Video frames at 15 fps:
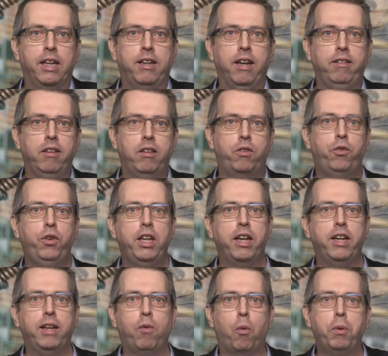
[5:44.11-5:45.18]
Das ist
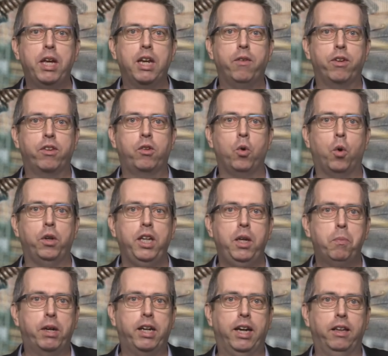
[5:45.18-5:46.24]
vielen Immobilieninvestoren
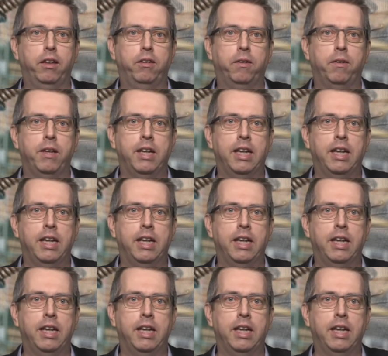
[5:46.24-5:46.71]
nicht bekannt.